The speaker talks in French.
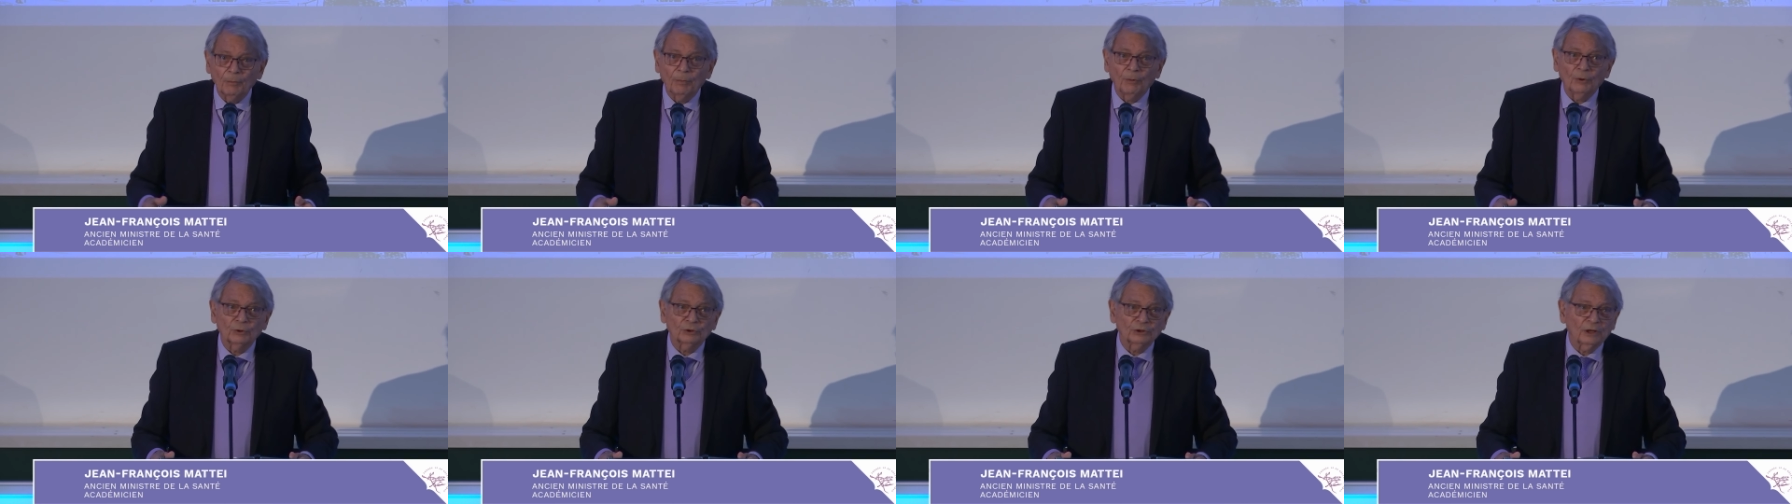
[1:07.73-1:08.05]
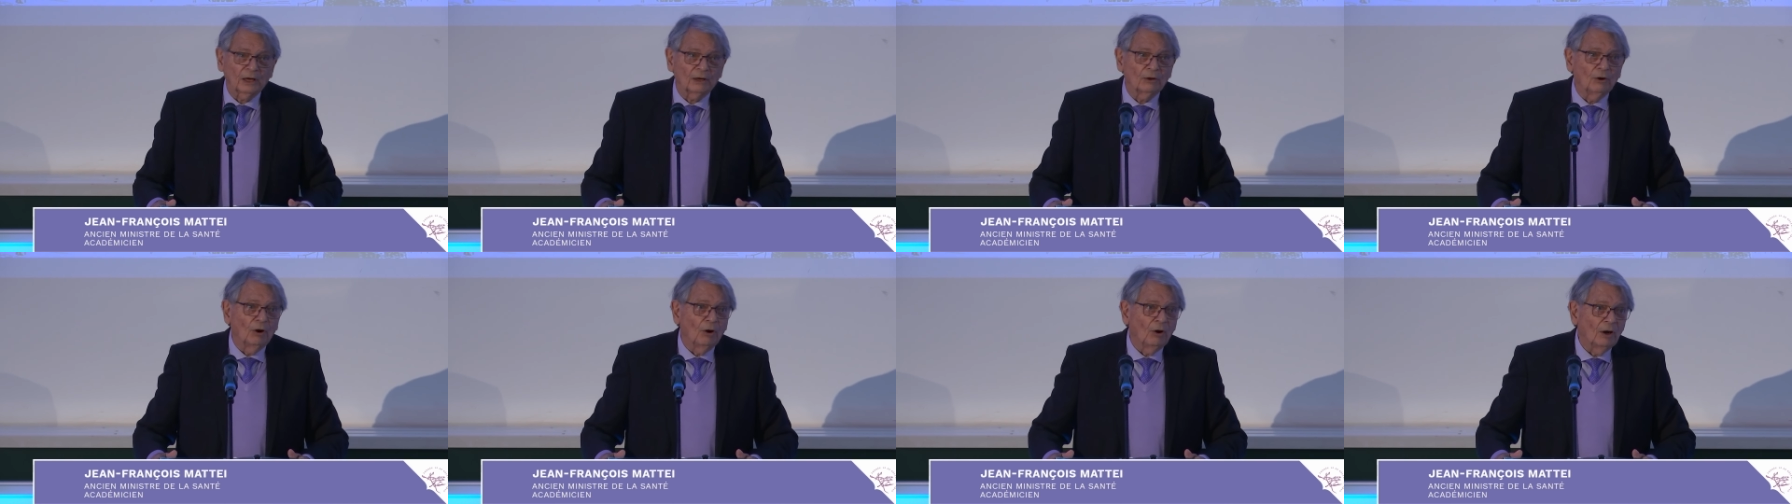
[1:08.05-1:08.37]

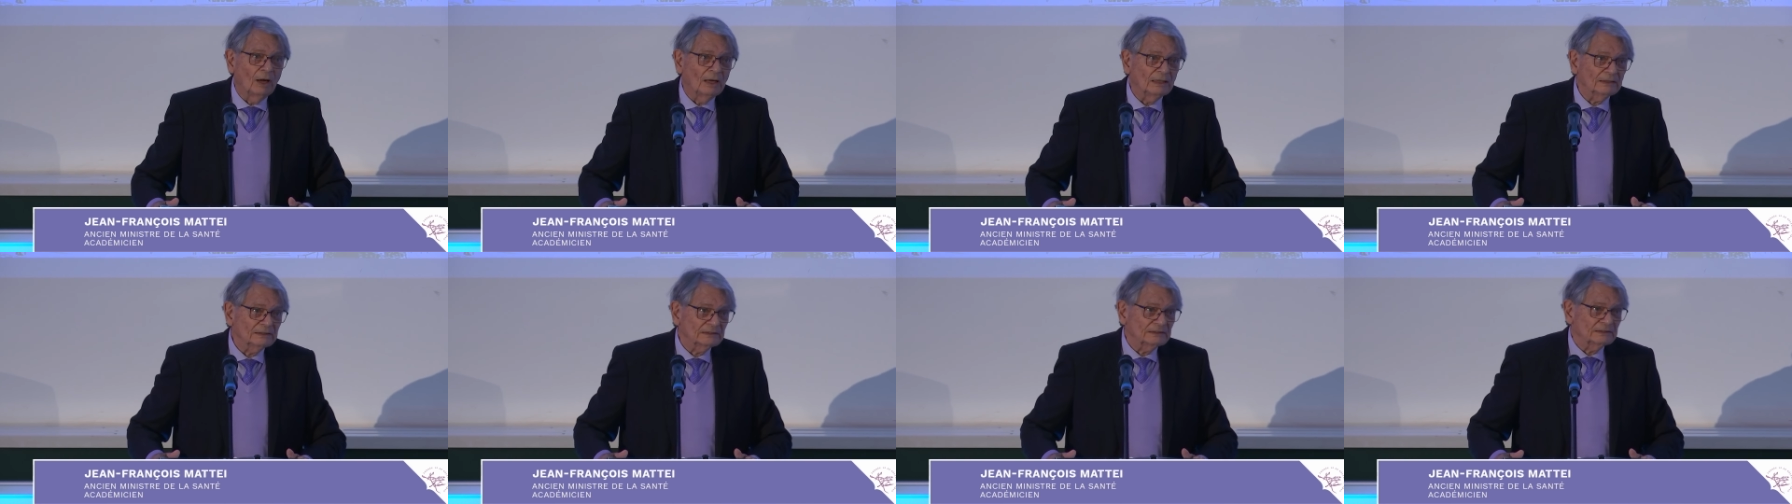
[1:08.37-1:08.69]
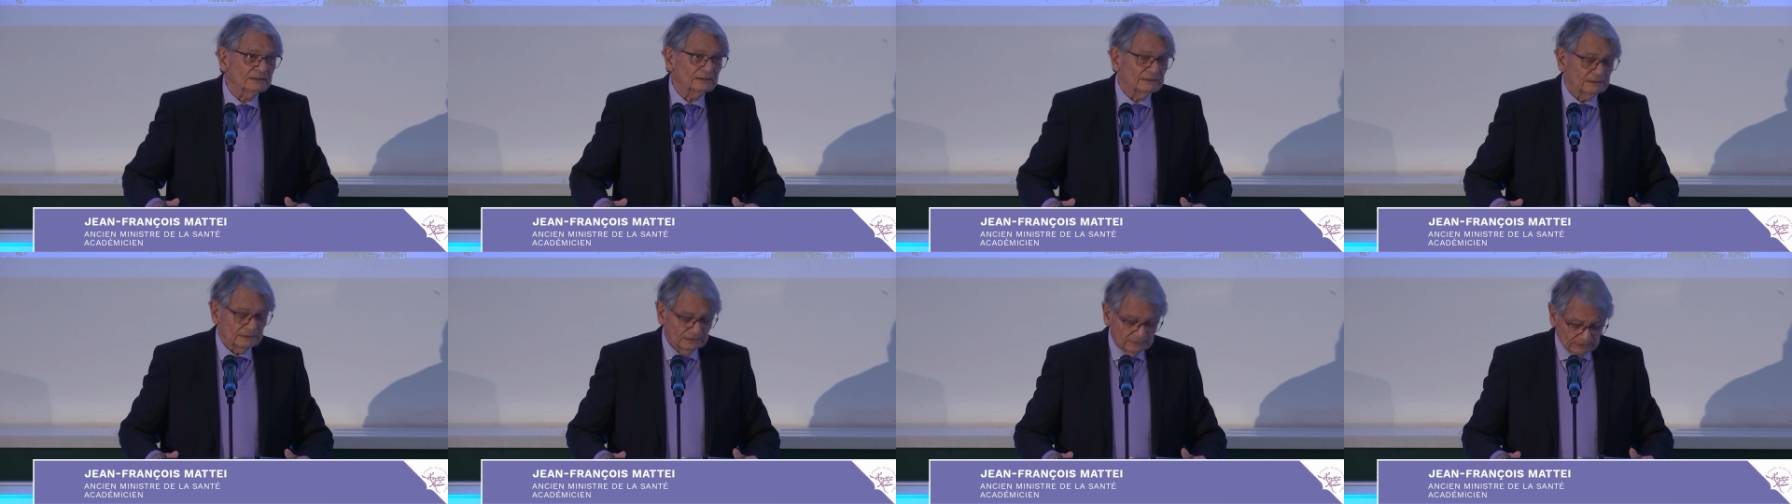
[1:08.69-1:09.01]

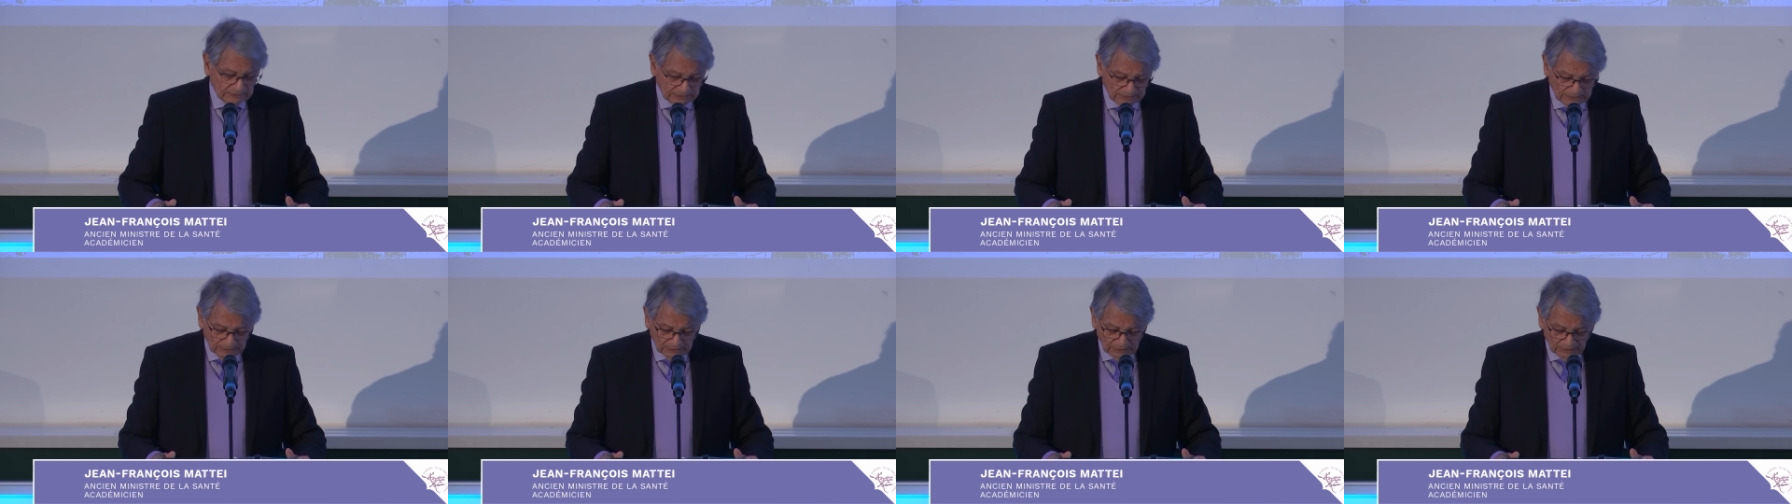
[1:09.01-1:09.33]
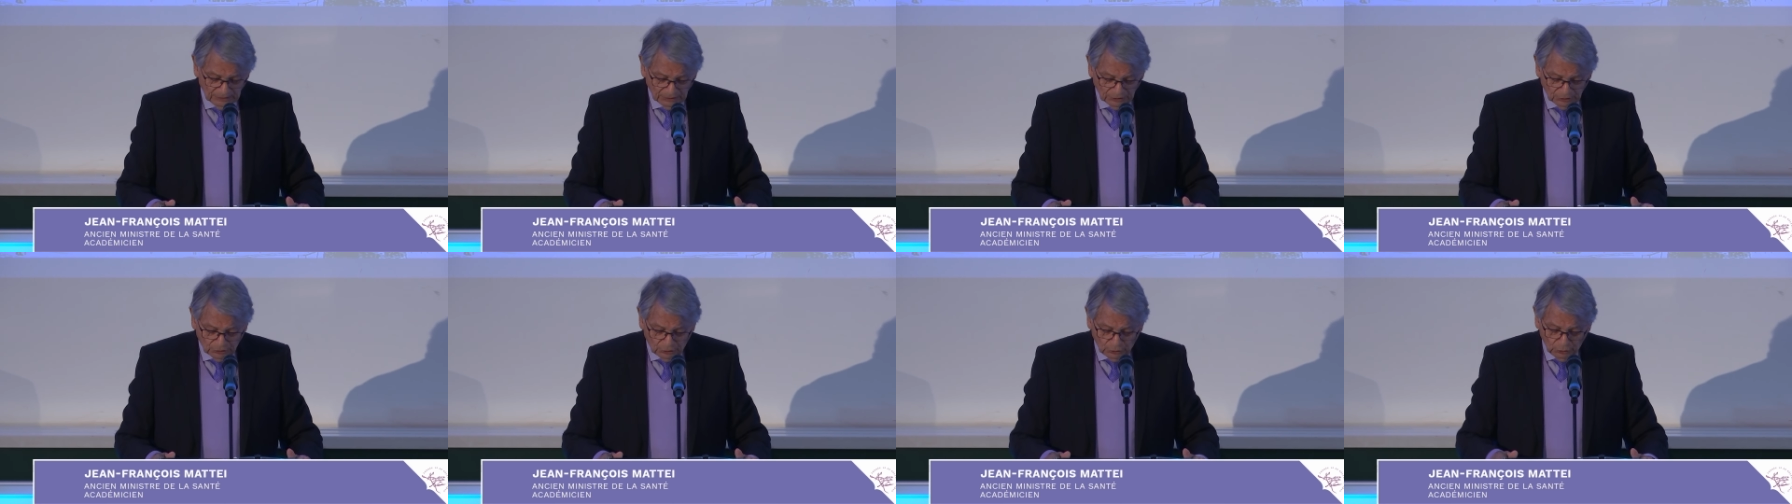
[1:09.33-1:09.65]
Protagoras
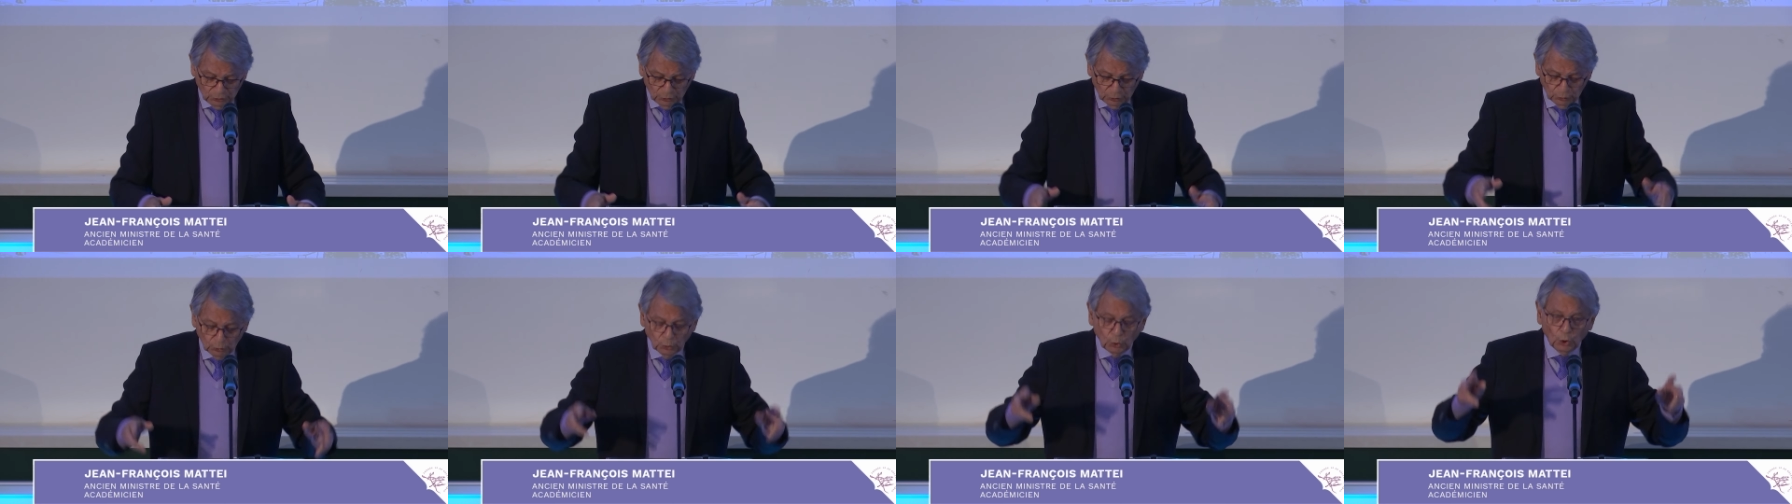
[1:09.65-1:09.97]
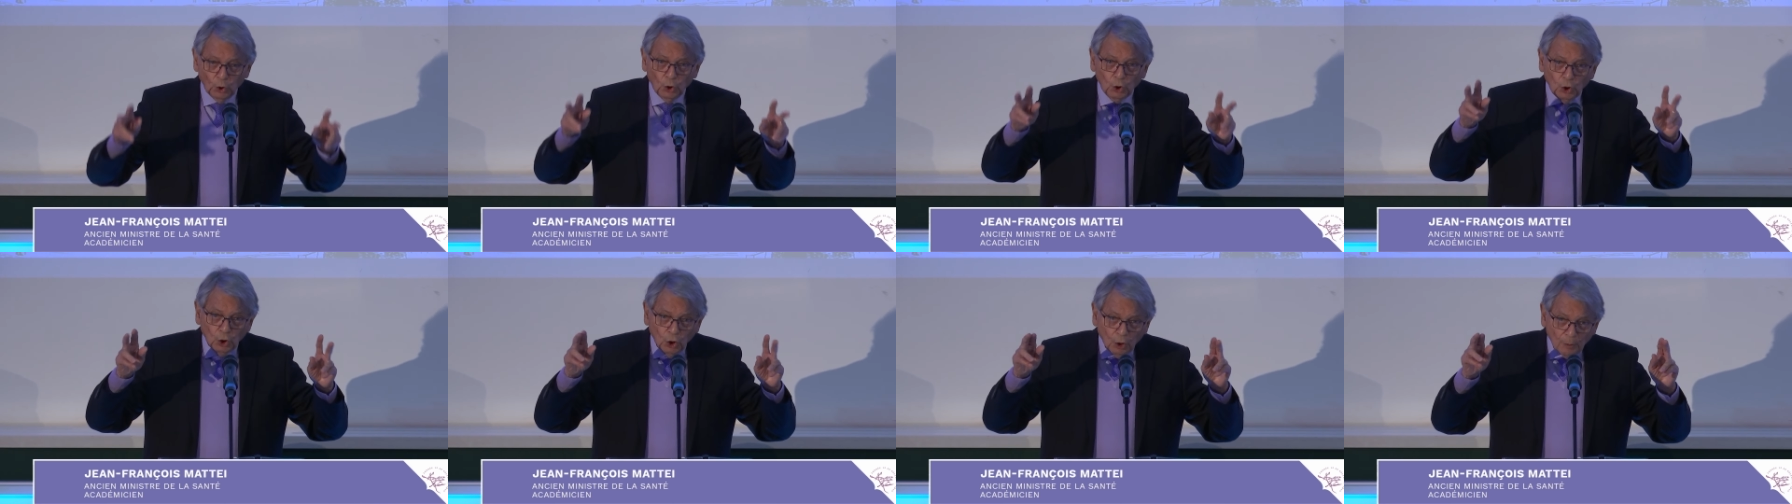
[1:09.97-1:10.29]
que
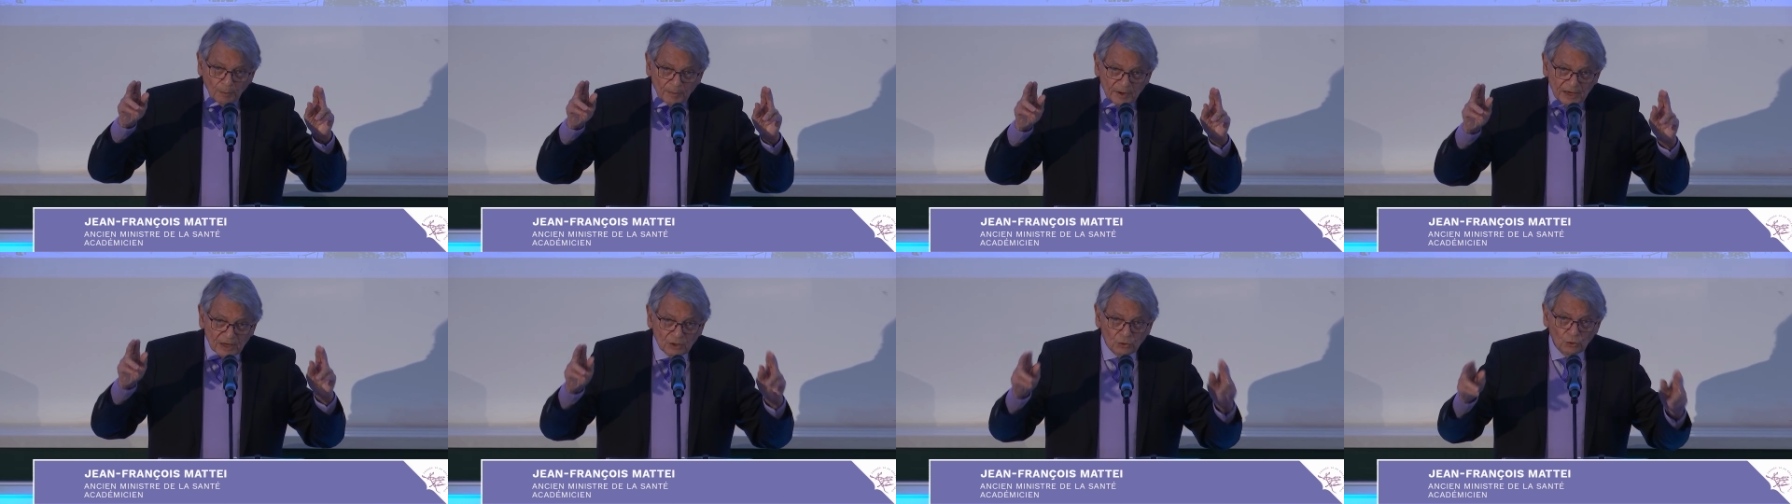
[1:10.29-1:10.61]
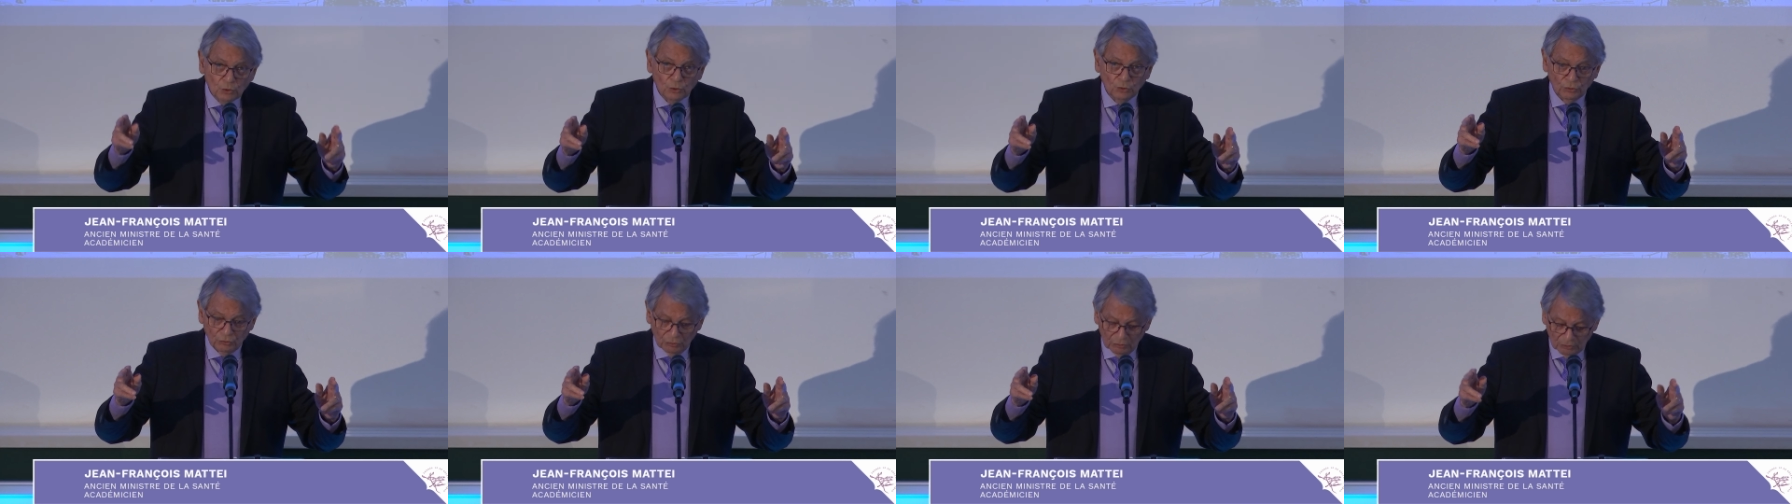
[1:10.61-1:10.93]
l'homme est
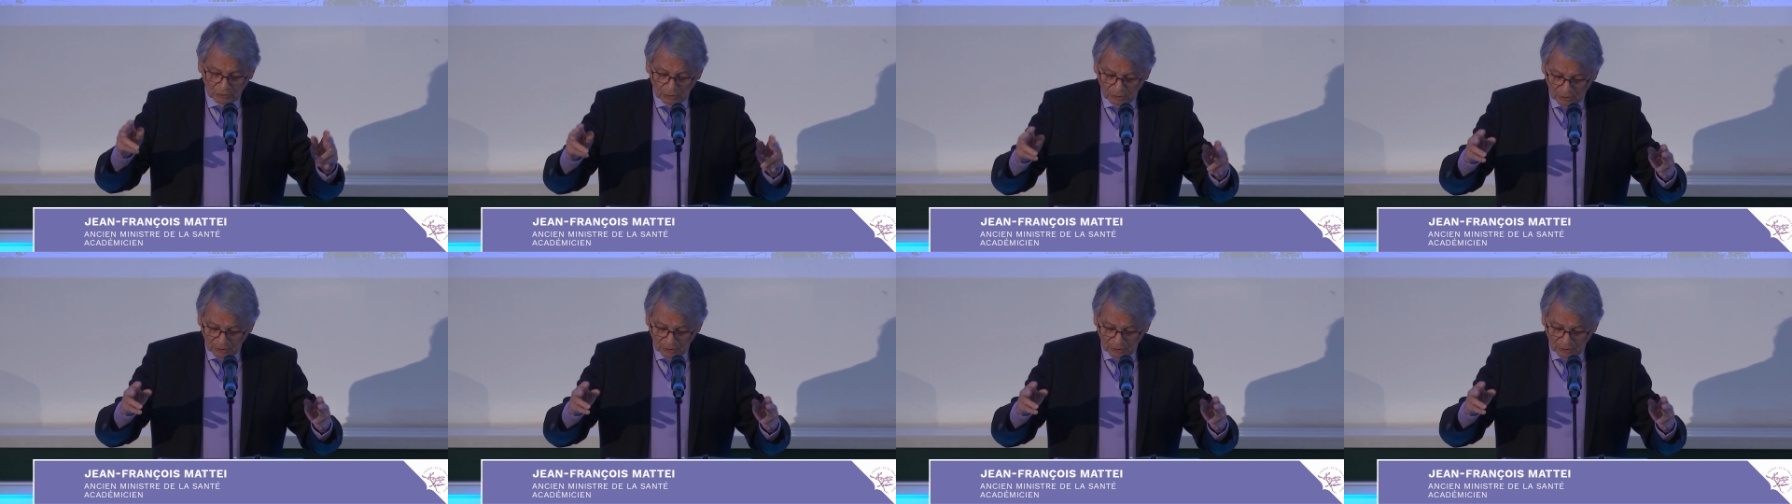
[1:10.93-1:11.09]
nu,